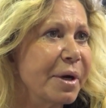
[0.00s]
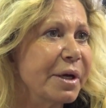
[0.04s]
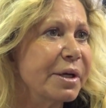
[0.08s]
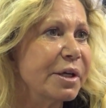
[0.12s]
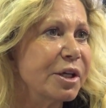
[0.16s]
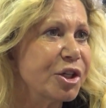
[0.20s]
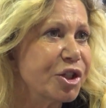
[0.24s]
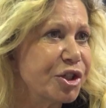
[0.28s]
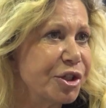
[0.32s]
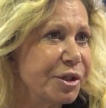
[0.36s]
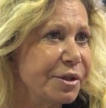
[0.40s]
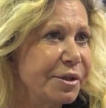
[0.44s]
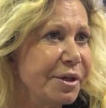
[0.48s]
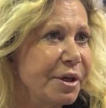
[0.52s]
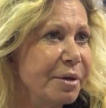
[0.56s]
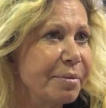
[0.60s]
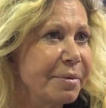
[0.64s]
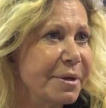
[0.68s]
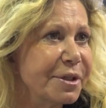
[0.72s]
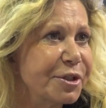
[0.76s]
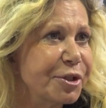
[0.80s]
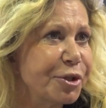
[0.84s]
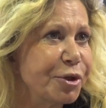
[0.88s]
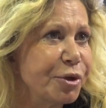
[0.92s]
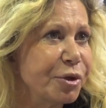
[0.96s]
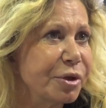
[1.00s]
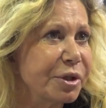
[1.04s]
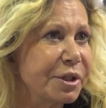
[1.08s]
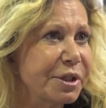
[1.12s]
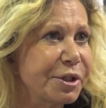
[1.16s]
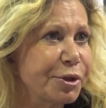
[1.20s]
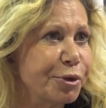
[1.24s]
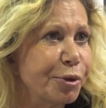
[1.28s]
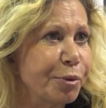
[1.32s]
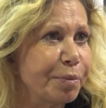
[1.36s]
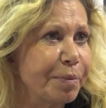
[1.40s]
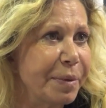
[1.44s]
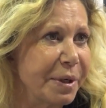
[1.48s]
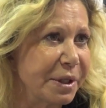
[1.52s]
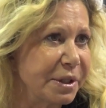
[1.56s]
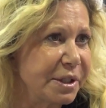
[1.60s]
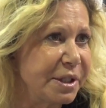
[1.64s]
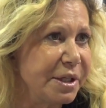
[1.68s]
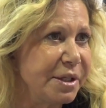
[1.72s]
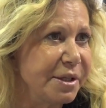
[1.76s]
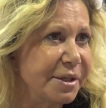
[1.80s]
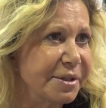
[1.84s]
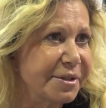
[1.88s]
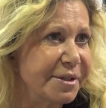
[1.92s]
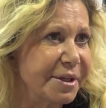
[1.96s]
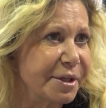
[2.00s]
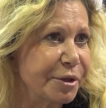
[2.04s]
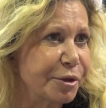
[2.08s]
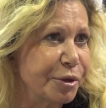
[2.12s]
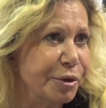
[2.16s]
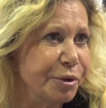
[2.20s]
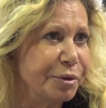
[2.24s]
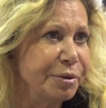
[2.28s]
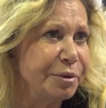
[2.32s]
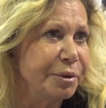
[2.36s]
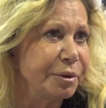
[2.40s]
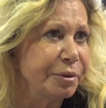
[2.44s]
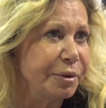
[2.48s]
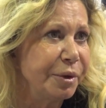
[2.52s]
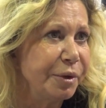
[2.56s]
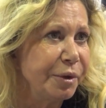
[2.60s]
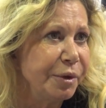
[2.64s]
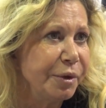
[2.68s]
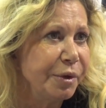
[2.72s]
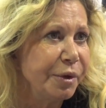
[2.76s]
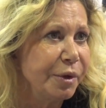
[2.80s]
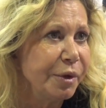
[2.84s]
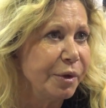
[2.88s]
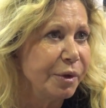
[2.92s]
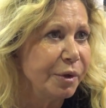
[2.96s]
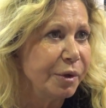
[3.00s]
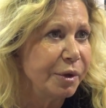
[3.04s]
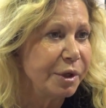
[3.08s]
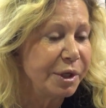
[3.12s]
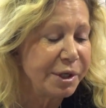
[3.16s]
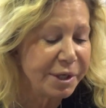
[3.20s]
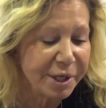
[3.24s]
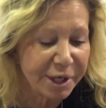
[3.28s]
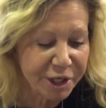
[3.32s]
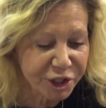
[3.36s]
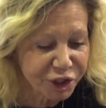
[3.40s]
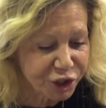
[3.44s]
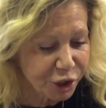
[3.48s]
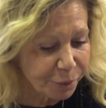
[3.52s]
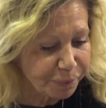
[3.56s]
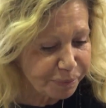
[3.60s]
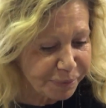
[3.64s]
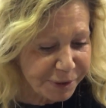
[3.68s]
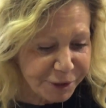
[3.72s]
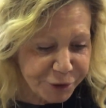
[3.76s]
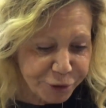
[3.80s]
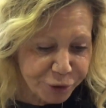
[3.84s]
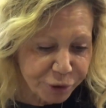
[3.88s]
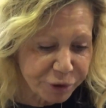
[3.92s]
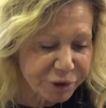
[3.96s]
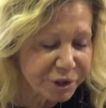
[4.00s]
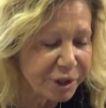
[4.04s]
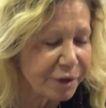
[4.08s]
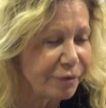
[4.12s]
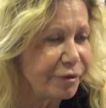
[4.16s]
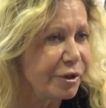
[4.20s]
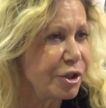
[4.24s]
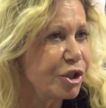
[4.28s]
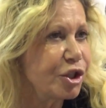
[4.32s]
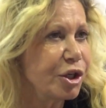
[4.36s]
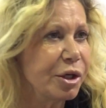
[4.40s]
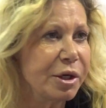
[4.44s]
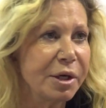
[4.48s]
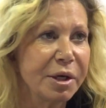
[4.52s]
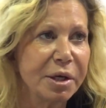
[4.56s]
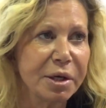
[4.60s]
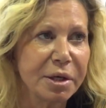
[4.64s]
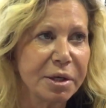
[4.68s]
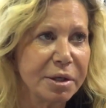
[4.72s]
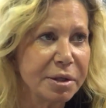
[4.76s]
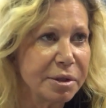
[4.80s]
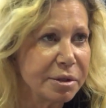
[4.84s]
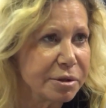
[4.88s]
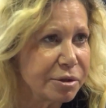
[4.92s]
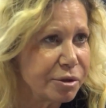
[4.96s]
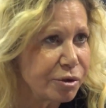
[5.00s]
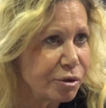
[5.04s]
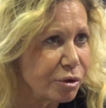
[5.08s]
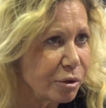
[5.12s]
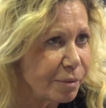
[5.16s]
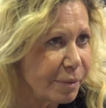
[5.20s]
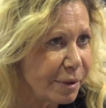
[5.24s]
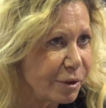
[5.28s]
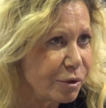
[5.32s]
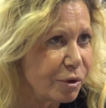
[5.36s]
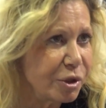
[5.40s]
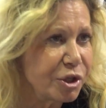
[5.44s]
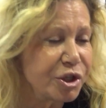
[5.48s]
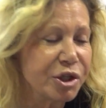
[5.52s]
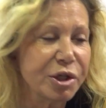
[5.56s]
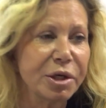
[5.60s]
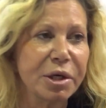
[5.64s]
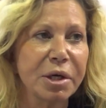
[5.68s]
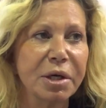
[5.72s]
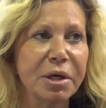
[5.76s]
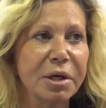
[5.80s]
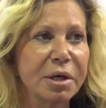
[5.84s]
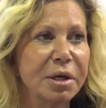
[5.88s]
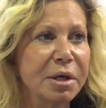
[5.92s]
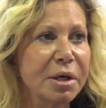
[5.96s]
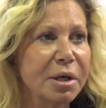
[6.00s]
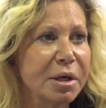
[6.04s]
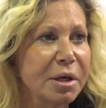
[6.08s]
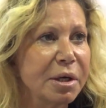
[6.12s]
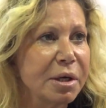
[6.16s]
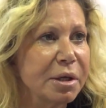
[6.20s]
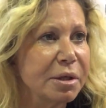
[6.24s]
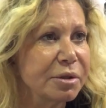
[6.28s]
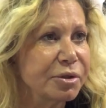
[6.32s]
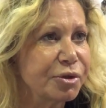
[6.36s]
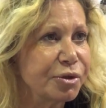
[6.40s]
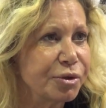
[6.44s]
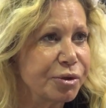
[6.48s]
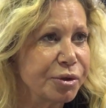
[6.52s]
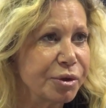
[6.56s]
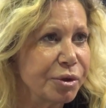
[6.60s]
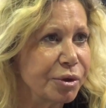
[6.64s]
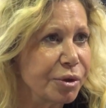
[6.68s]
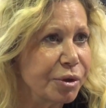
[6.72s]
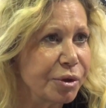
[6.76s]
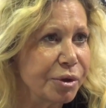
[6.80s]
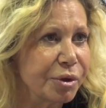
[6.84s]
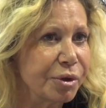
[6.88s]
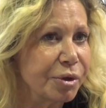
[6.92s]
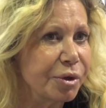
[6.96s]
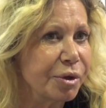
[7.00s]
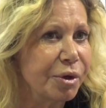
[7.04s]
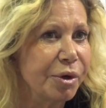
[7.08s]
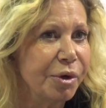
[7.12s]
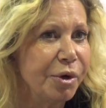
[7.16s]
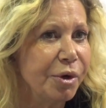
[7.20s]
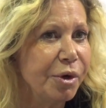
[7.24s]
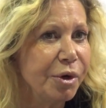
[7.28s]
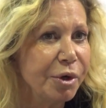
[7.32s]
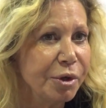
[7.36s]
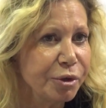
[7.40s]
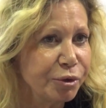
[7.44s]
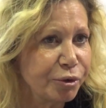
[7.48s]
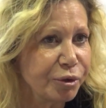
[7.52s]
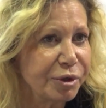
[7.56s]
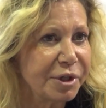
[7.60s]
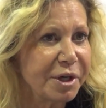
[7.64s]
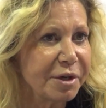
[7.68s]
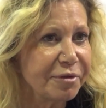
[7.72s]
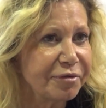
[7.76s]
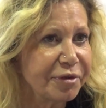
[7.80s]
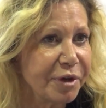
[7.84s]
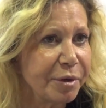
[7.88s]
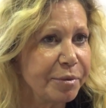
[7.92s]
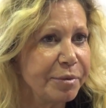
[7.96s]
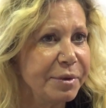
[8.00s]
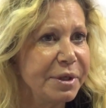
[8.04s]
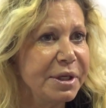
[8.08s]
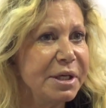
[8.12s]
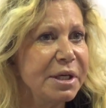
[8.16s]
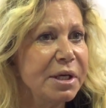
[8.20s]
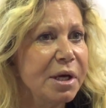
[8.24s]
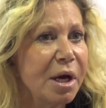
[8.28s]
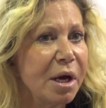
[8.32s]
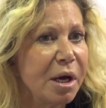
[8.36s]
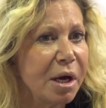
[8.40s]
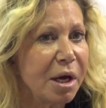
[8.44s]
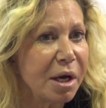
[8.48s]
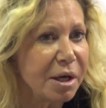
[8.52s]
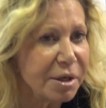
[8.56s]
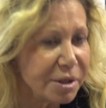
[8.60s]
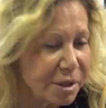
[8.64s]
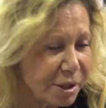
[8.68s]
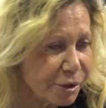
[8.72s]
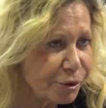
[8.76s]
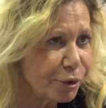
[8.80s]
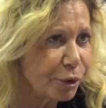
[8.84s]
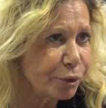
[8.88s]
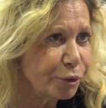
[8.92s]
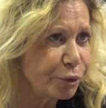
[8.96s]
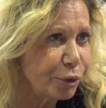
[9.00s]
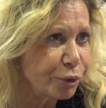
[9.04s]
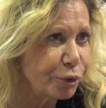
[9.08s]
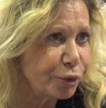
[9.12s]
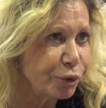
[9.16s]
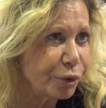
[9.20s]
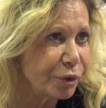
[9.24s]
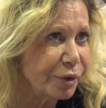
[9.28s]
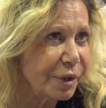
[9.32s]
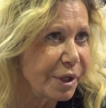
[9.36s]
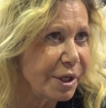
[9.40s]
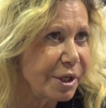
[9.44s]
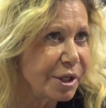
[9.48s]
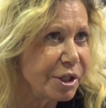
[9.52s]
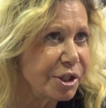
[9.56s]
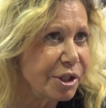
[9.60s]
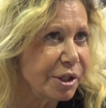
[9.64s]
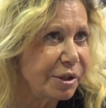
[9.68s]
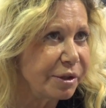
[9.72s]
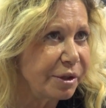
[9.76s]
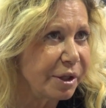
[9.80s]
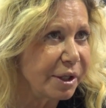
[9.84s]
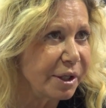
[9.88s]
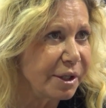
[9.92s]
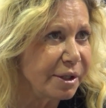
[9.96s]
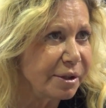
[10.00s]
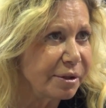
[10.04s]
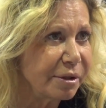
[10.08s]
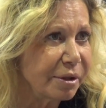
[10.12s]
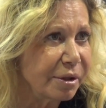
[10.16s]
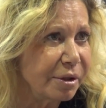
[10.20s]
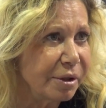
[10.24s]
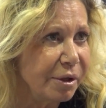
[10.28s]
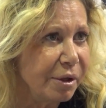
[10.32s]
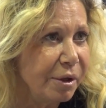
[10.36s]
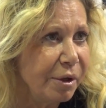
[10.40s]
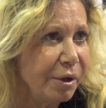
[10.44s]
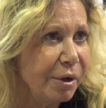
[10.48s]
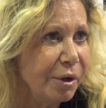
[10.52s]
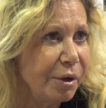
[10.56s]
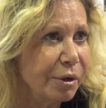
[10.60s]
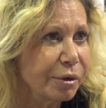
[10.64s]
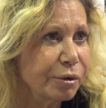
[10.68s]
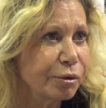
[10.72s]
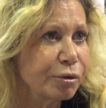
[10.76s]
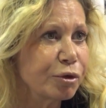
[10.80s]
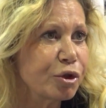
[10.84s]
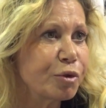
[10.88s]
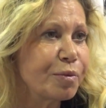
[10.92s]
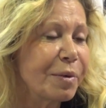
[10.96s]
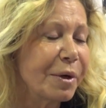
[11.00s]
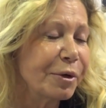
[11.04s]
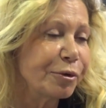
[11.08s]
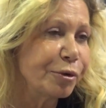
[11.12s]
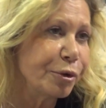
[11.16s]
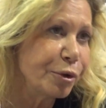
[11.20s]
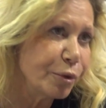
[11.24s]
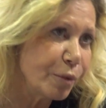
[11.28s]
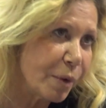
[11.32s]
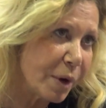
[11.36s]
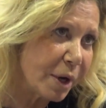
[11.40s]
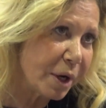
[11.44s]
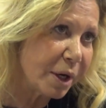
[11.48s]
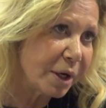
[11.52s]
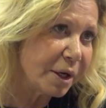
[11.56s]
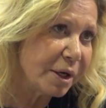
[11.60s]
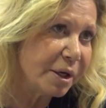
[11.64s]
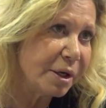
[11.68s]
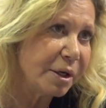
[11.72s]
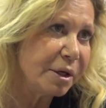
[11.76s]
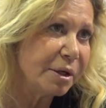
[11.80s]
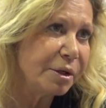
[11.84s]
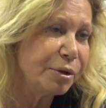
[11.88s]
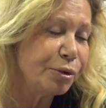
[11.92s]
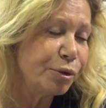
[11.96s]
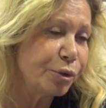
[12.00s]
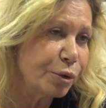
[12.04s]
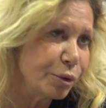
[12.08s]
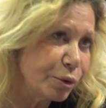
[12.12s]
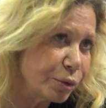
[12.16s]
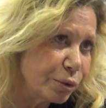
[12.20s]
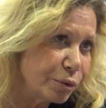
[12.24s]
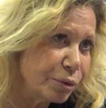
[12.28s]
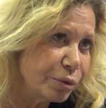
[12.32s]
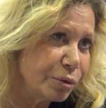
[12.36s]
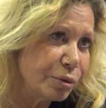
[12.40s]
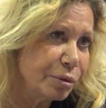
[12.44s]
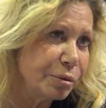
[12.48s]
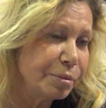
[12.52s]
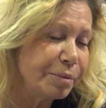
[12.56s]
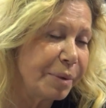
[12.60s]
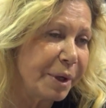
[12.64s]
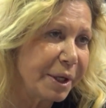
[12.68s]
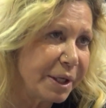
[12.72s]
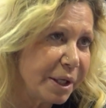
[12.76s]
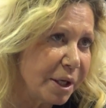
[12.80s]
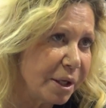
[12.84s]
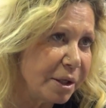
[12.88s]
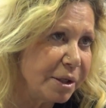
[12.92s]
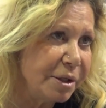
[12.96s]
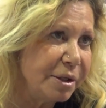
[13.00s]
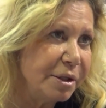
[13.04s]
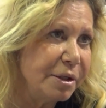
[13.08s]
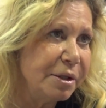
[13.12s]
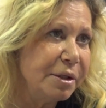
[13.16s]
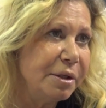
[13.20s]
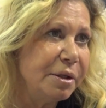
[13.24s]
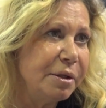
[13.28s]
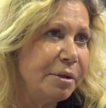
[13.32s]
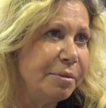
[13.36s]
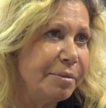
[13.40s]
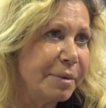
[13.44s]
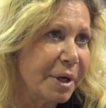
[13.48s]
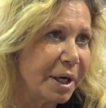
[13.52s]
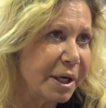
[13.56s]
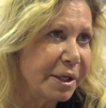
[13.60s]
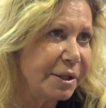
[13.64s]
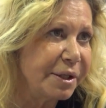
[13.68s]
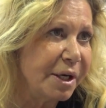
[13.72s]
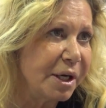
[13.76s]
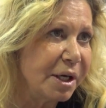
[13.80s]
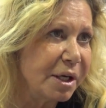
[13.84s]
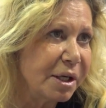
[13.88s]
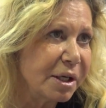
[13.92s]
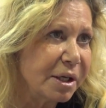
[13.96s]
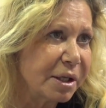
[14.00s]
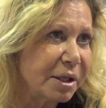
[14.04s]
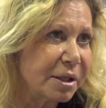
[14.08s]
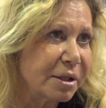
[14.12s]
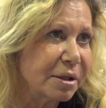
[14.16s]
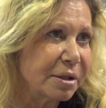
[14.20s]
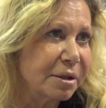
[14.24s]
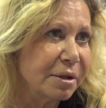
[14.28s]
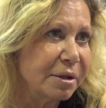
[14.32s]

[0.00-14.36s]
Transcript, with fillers: Maria Schneider, ma sœur, qui sont partis il y a 5 ans. Et il y a un chapitre sur Xavier Gélin, sur Manuel Gélin, sur euh, toute la famille, anecdotes de tournage et de théâtre. Donc je parle de Noiret, de Lombre, Yali, Mireille d'Arc.